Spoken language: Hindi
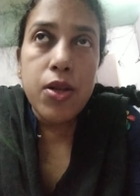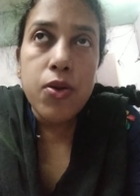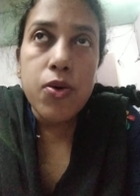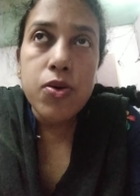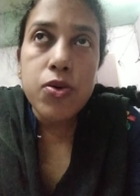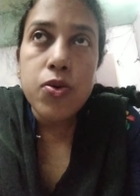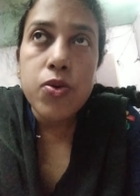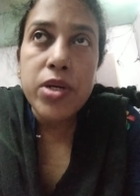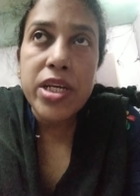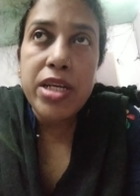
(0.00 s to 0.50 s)

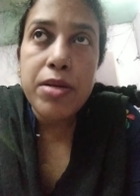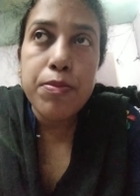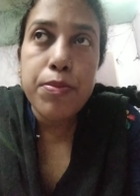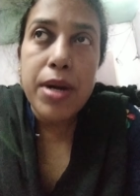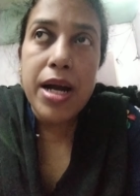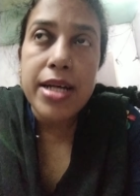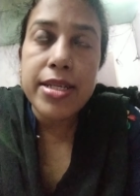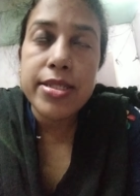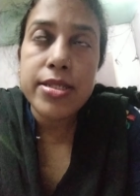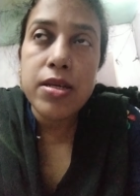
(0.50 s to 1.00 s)
लोगों की
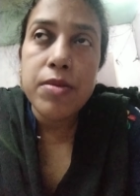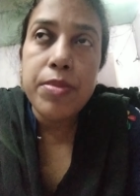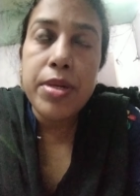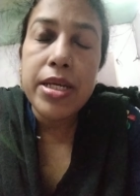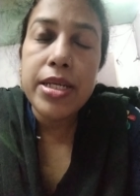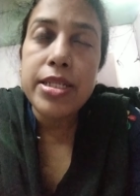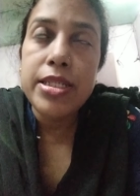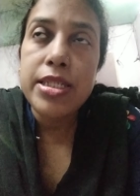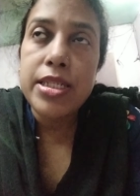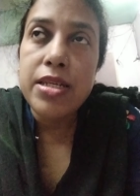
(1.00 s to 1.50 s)

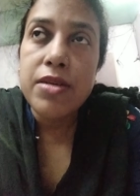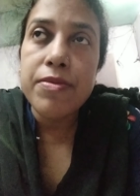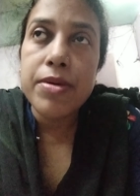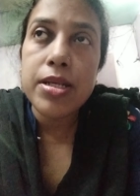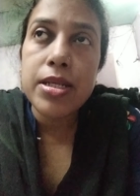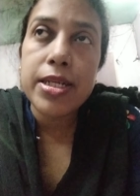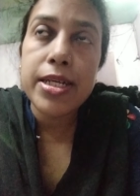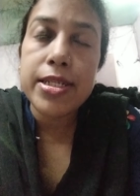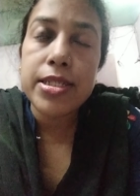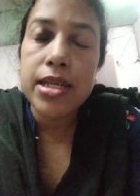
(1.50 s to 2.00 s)
वास्तविक
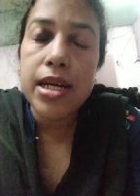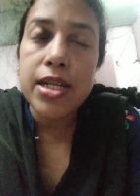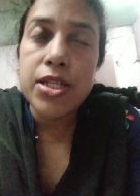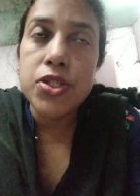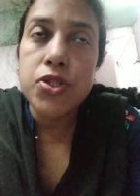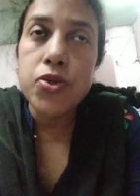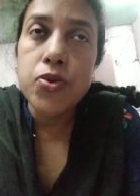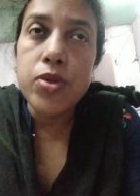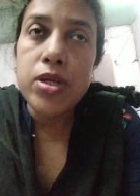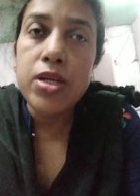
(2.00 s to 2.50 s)
जीवन के साथ
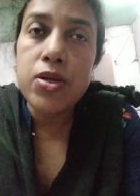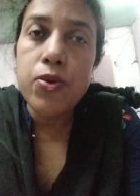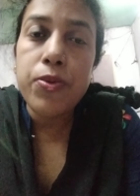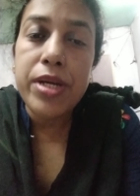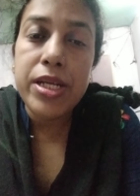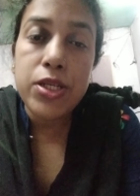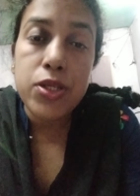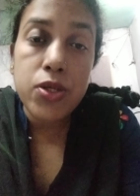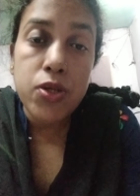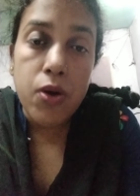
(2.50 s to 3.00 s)
जुड़ी
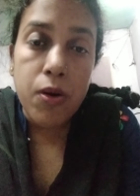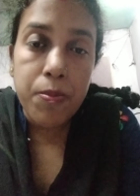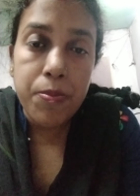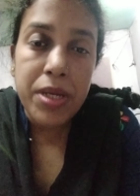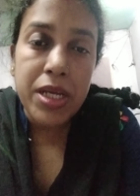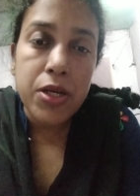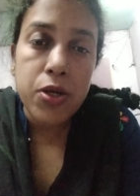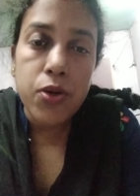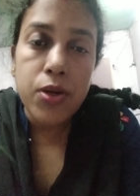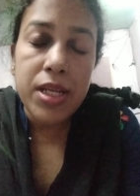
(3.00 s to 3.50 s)
हुई
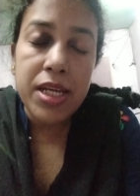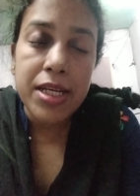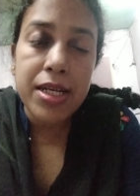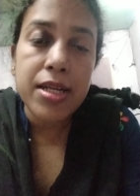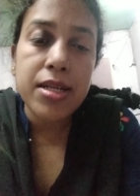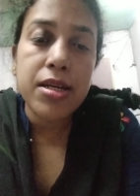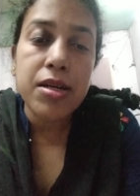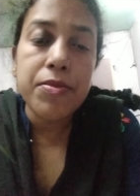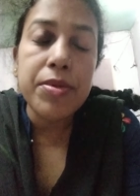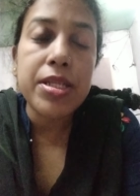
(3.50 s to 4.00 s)
टॉपिक को
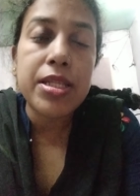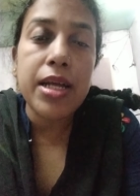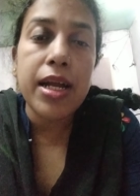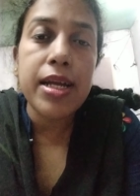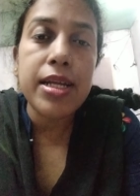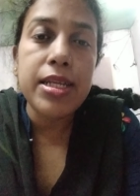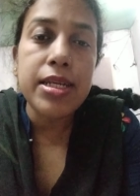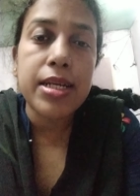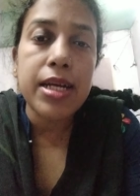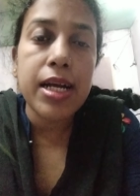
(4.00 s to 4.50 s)
लेकर
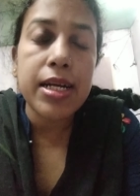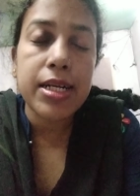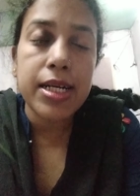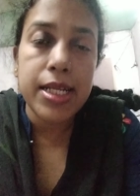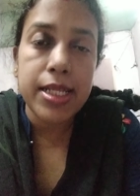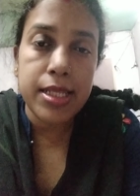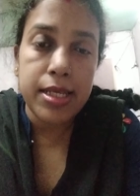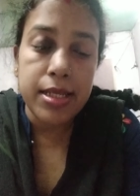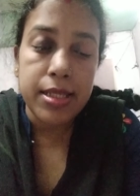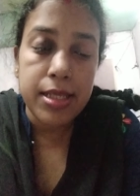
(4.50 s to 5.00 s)
कविताएं लिखा
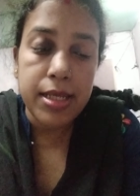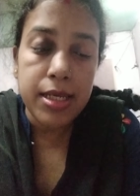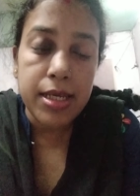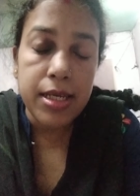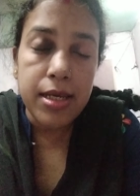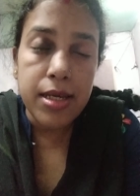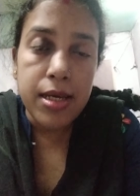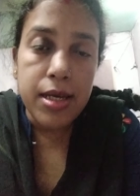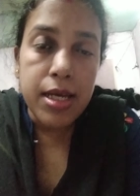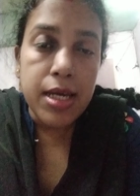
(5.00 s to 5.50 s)
करते थे
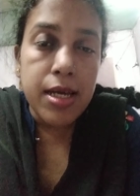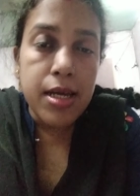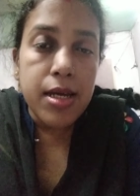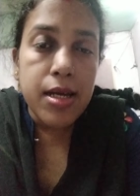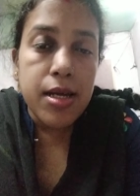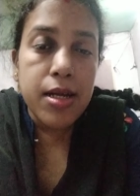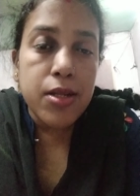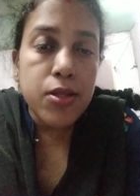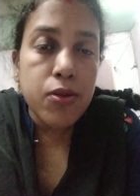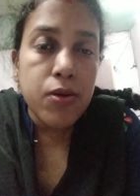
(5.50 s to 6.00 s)

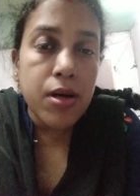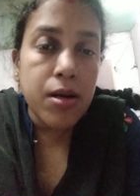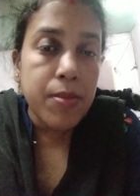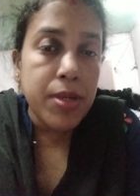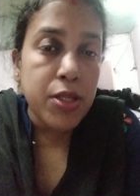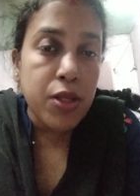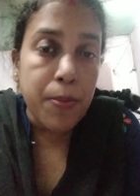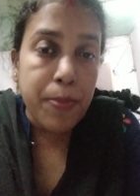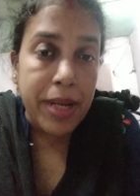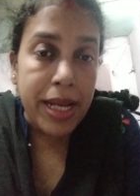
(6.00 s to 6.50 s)
तो
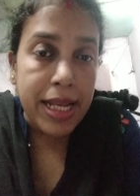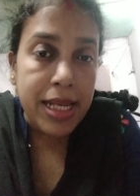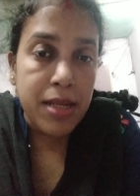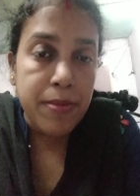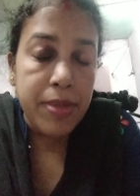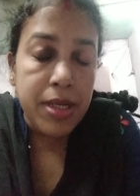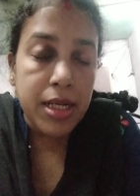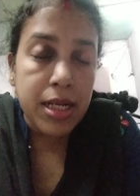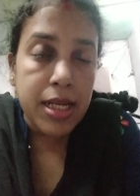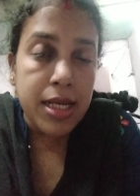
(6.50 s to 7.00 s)
हमें तो
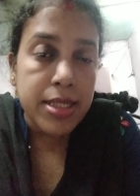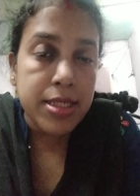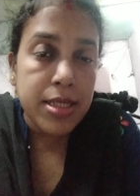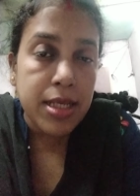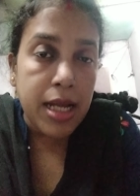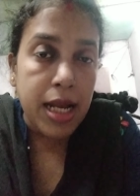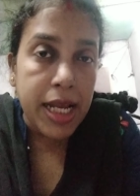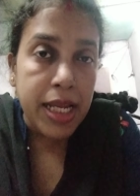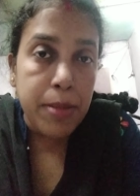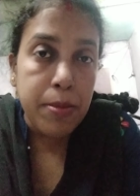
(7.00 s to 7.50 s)
पहले भी क्लास
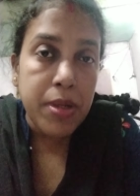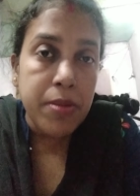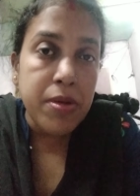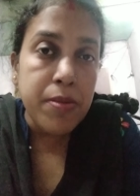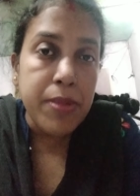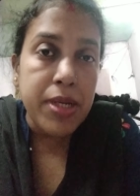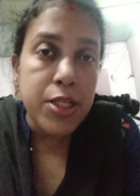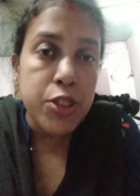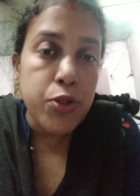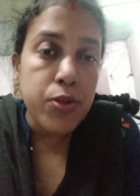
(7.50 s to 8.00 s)
नाइन में
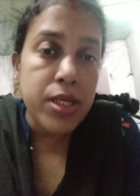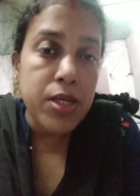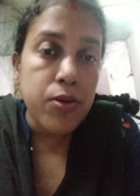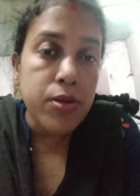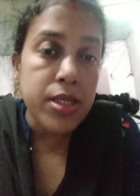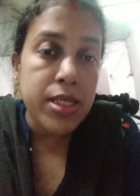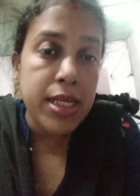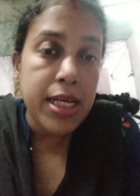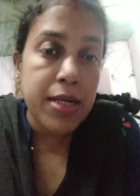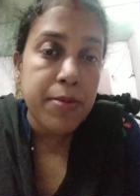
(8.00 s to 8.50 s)
भी मिल चुकी
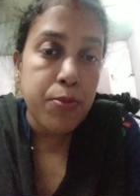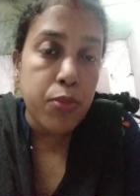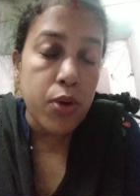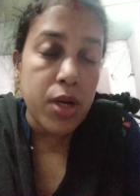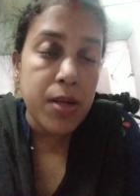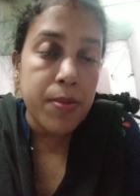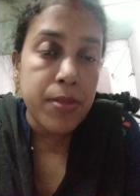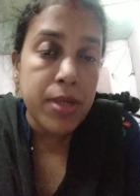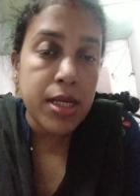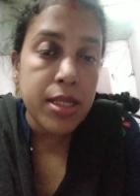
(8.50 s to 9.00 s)
उनकी एक
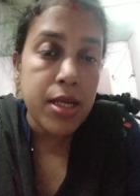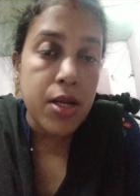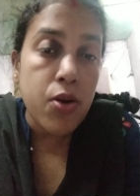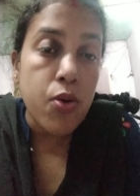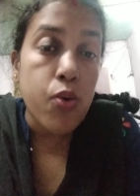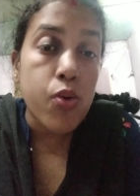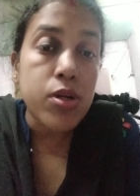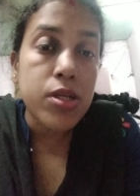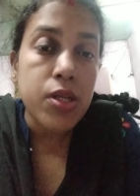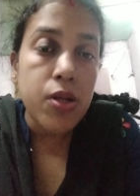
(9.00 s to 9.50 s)
पोएम ना द
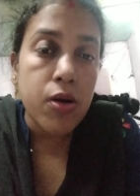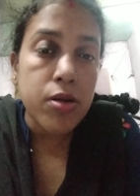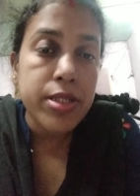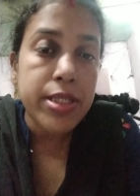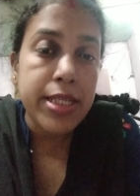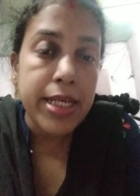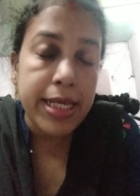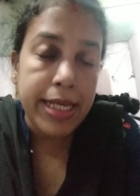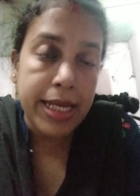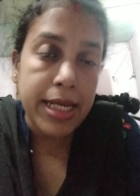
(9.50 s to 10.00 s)
रोड
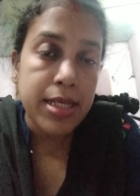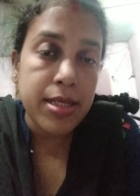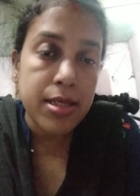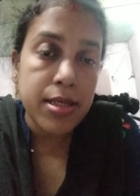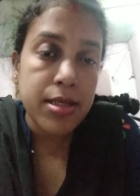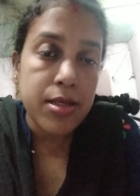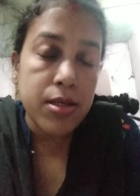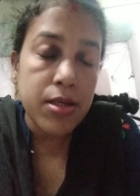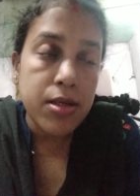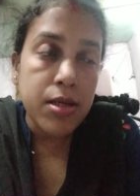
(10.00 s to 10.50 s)
नॉट टेकन
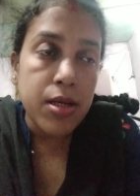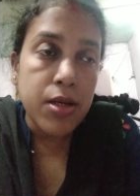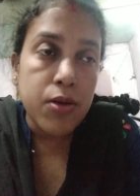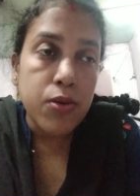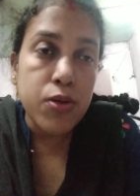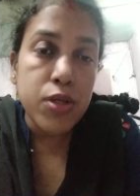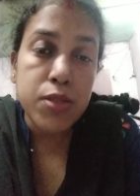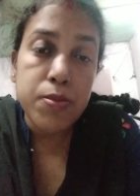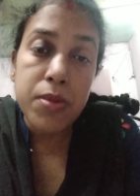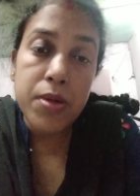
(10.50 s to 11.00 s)

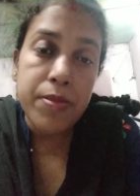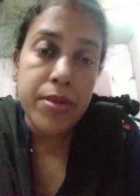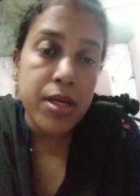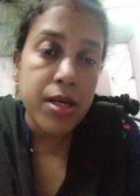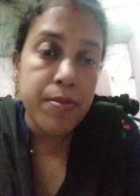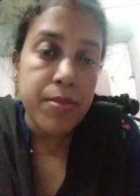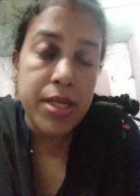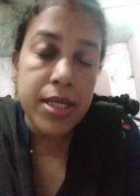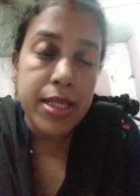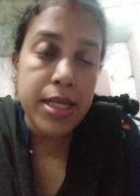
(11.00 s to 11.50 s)
उसमें भी
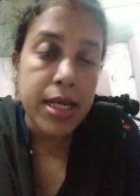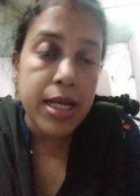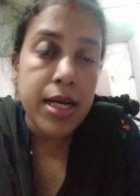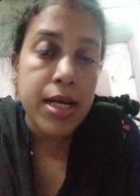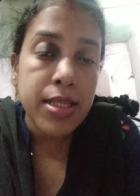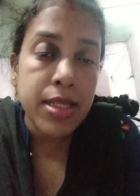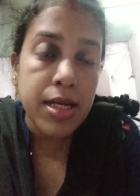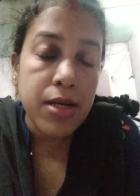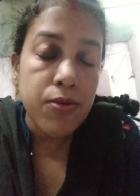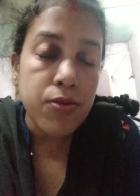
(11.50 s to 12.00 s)
हमने
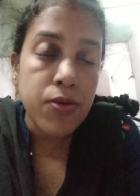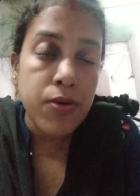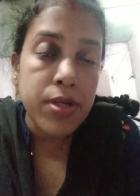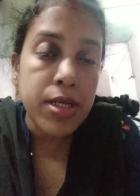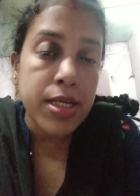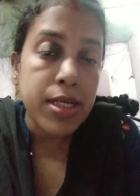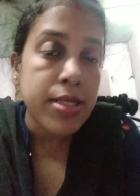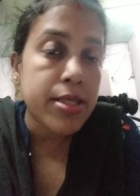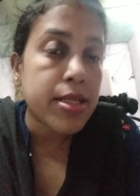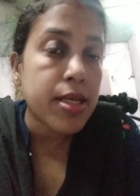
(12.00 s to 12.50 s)
देखा था
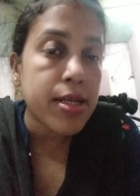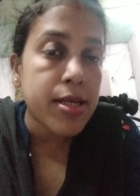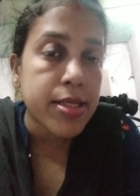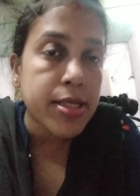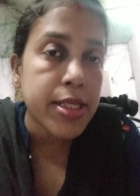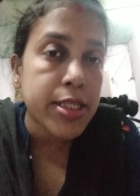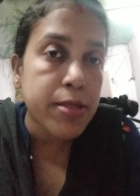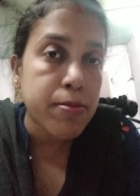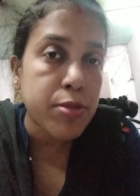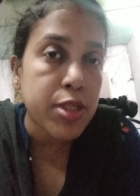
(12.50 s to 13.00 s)
उन्होंने किस तरह
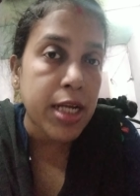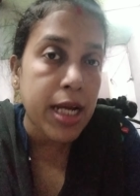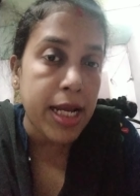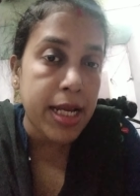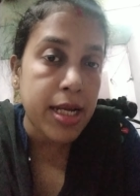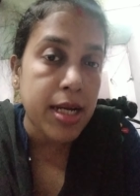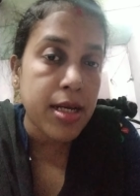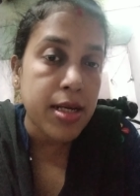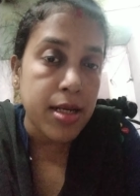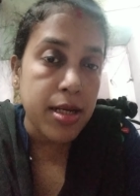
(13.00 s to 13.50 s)
से
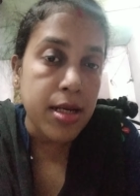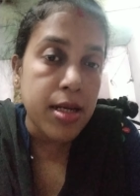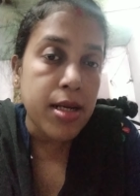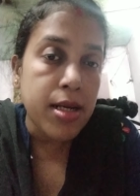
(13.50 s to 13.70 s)
समझाया